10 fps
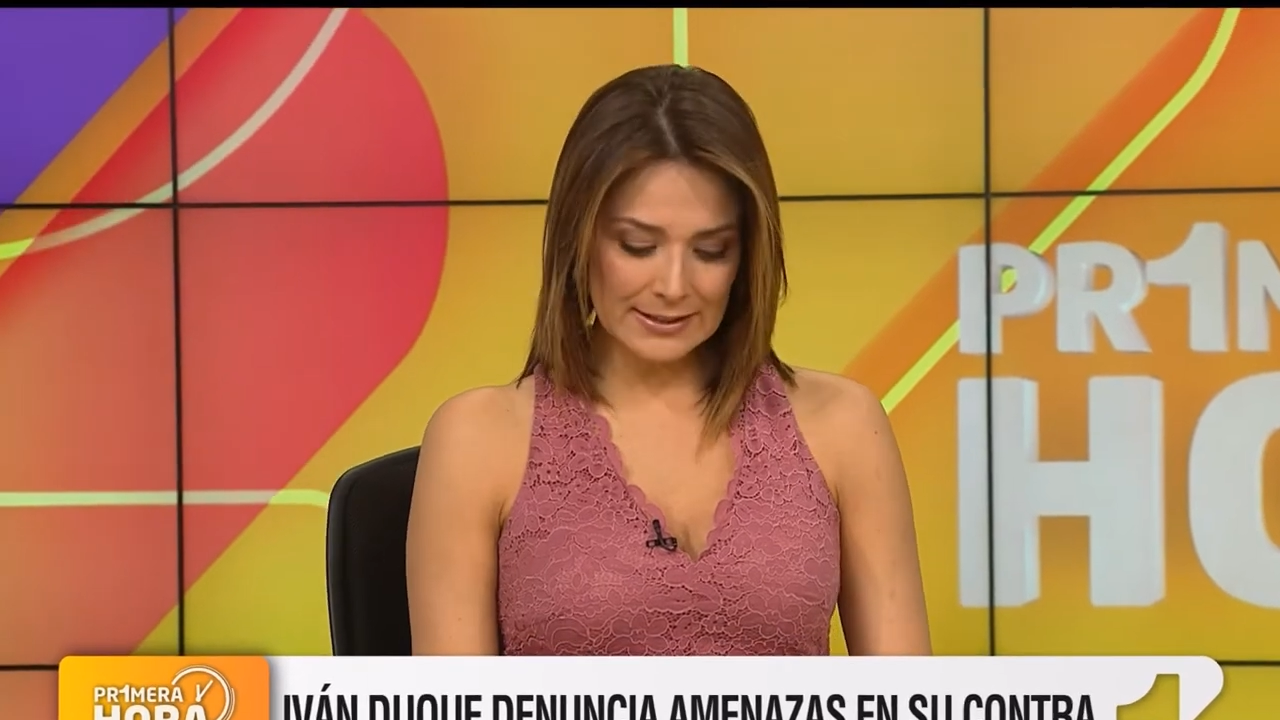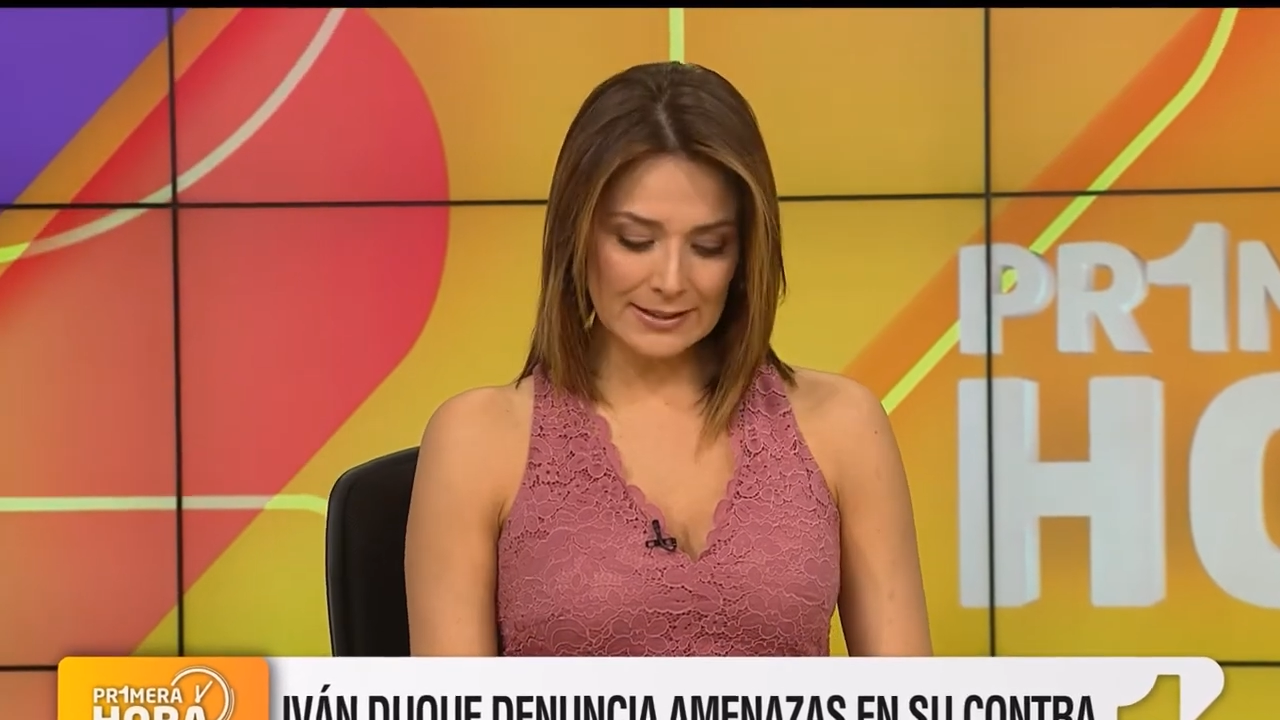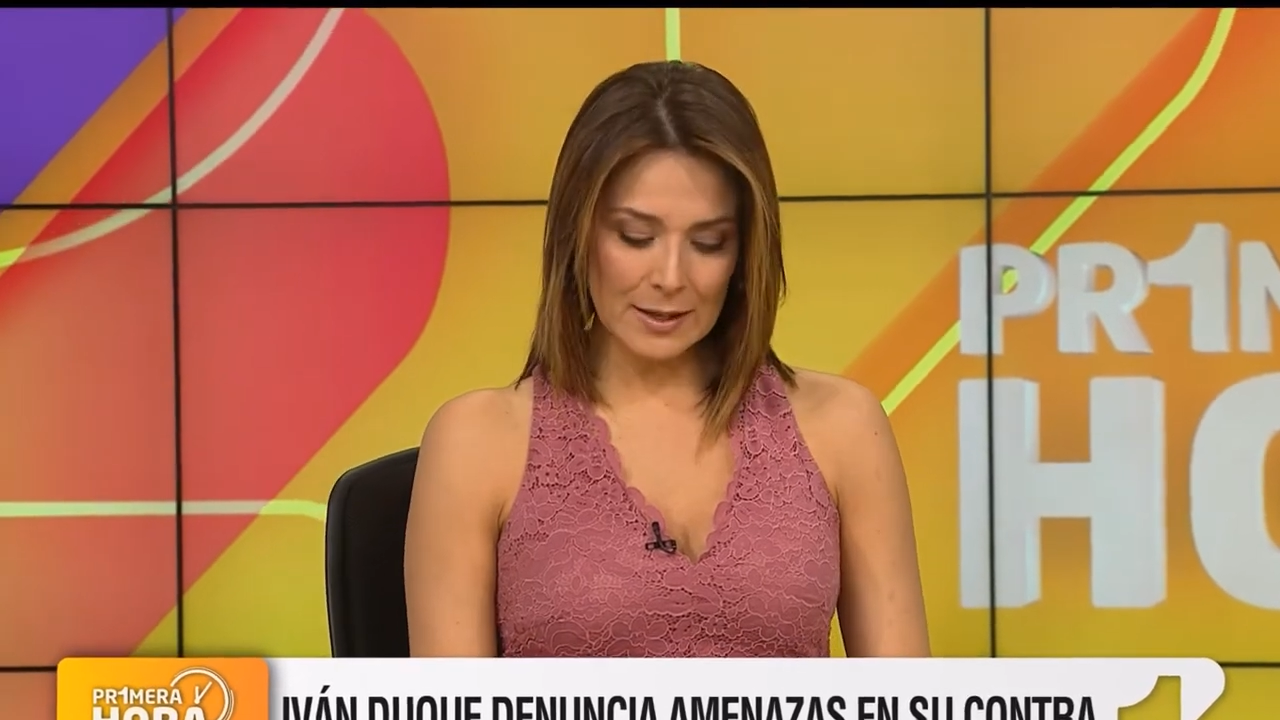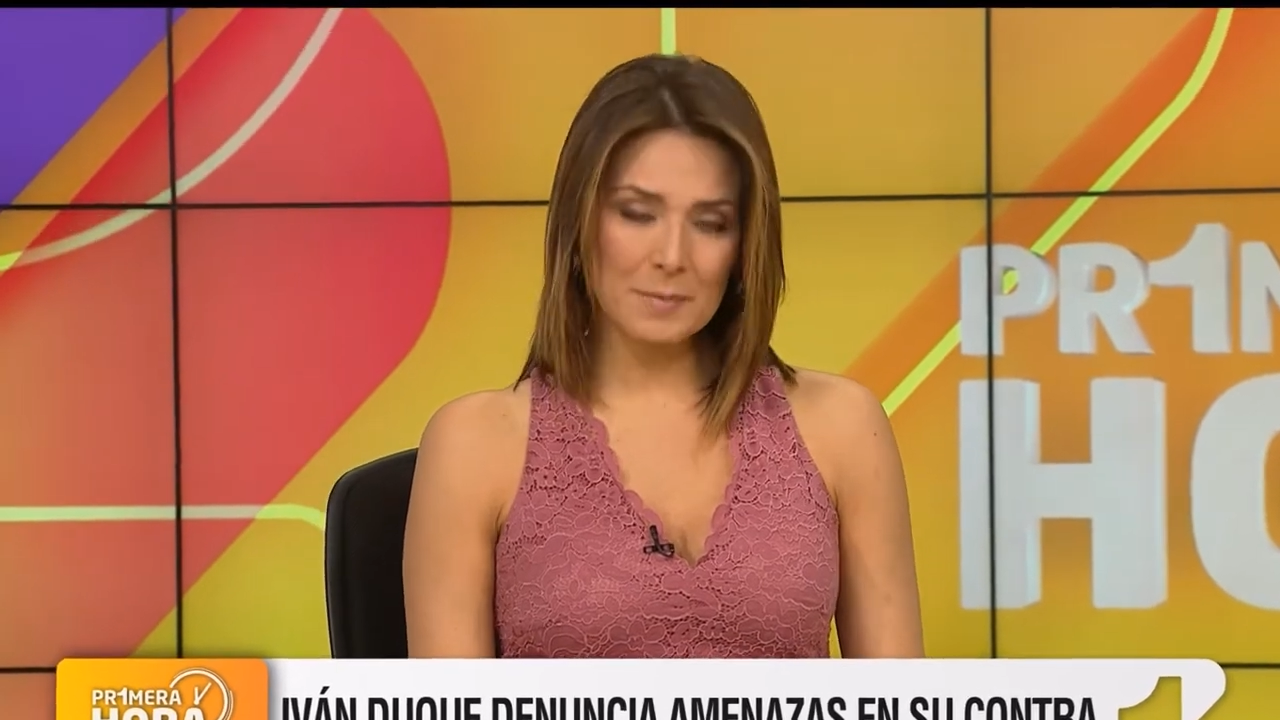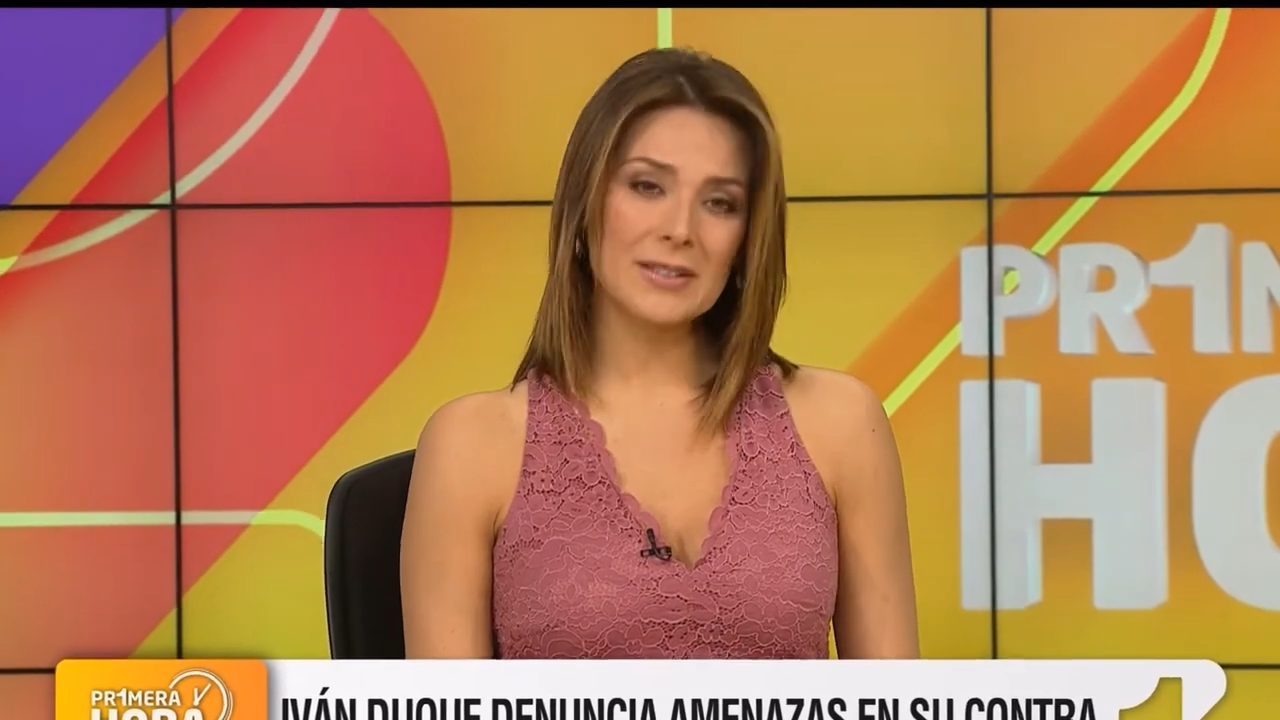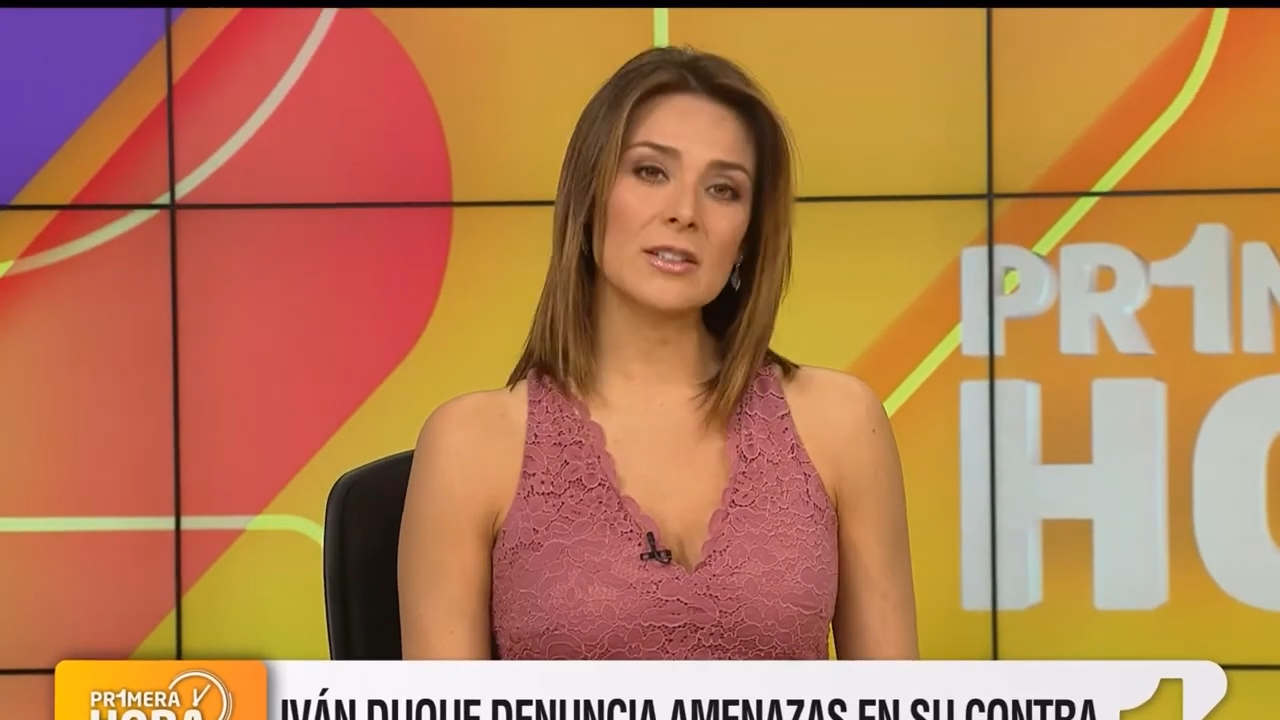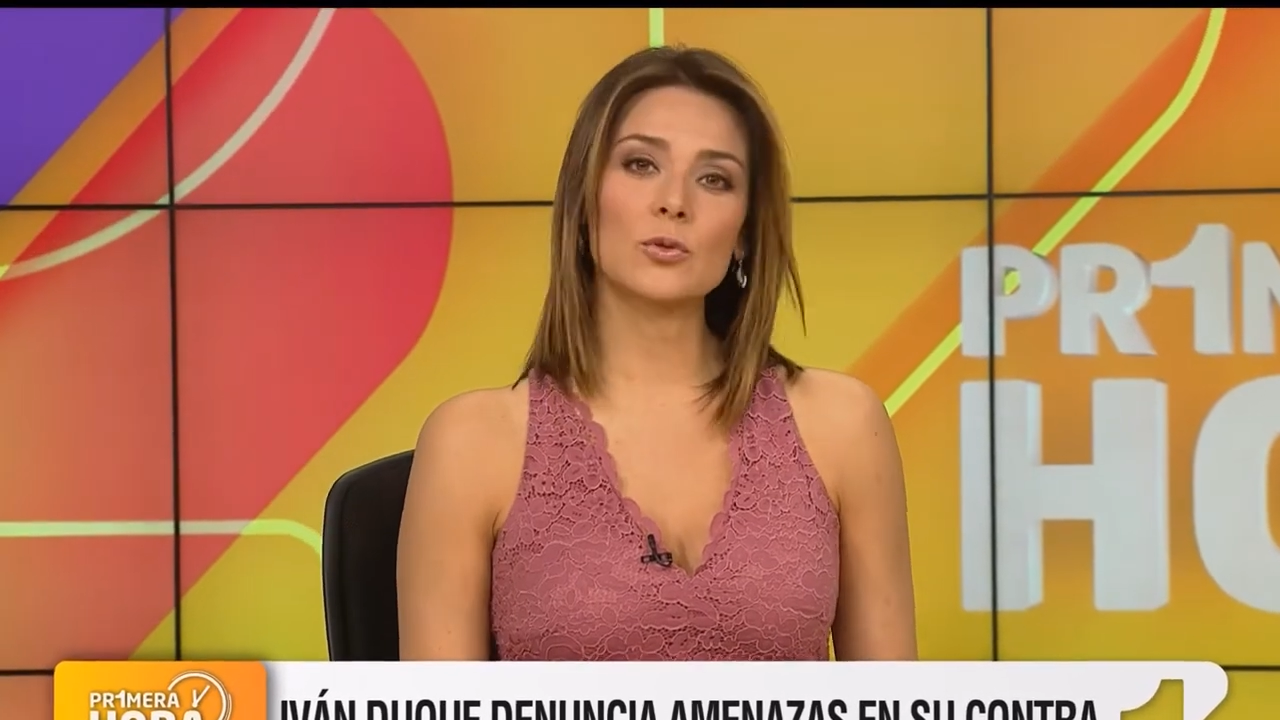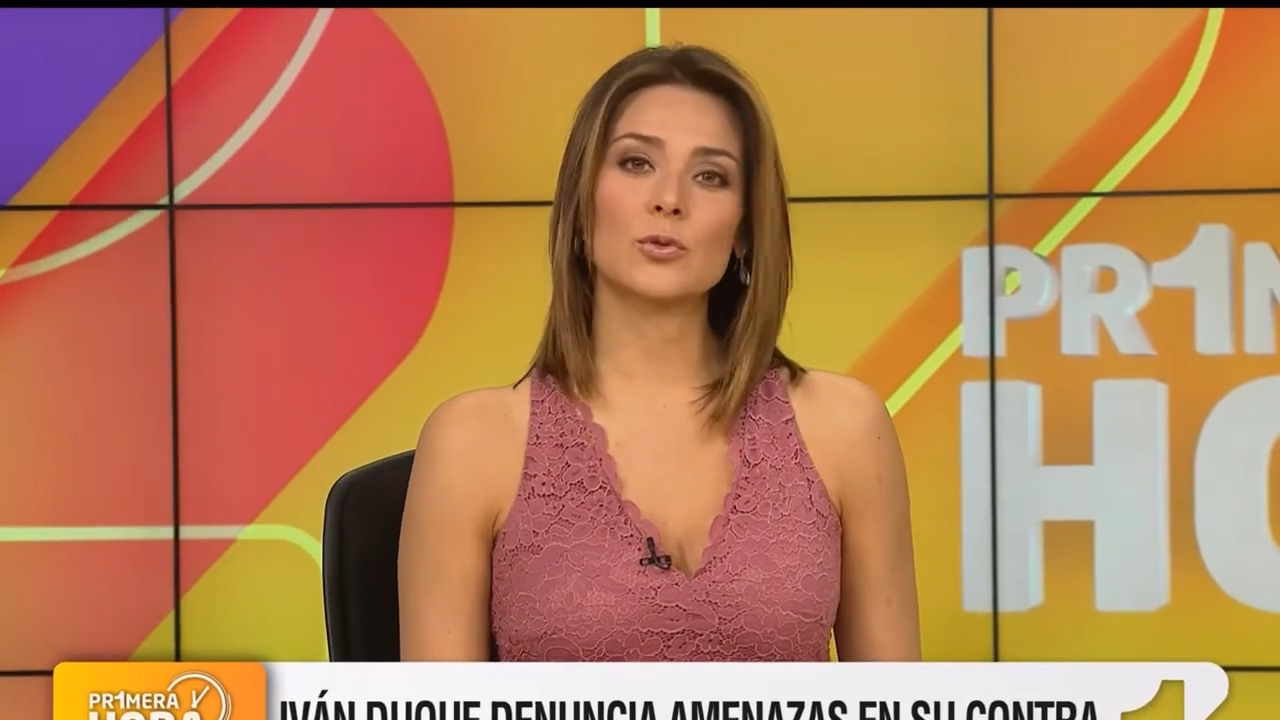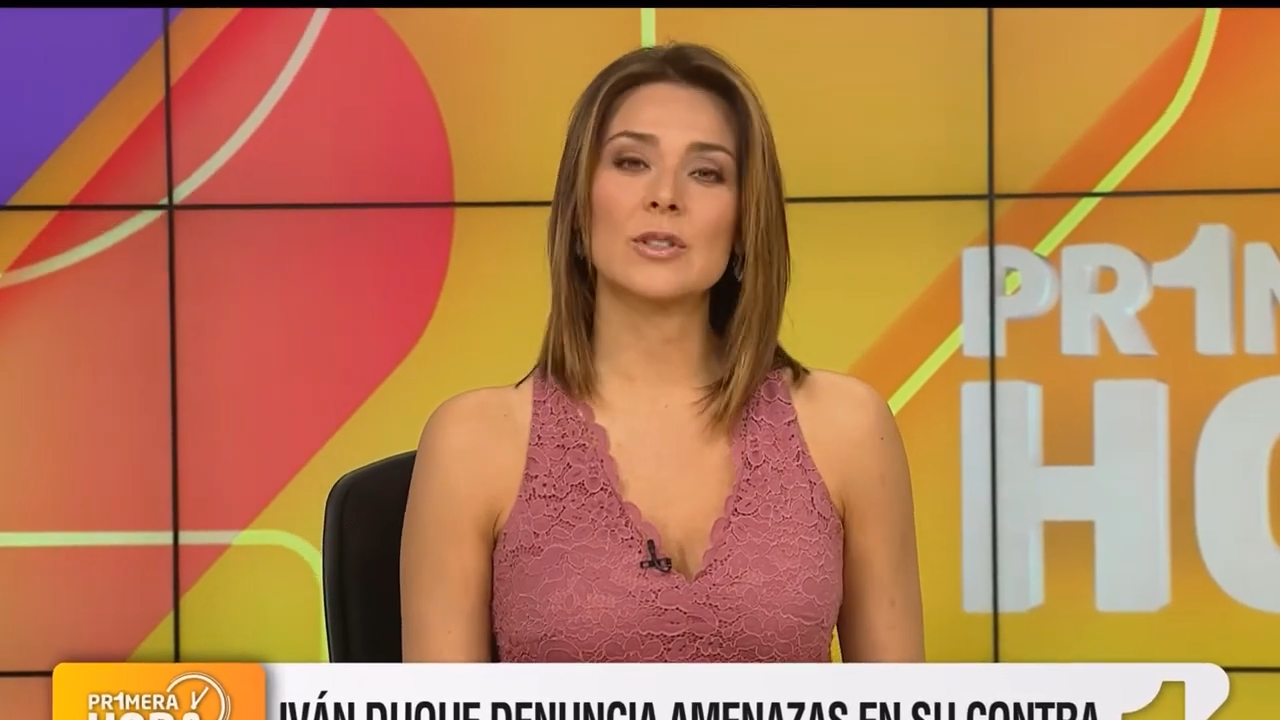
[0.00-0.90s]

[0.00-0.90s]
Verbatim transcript: y trampas de sus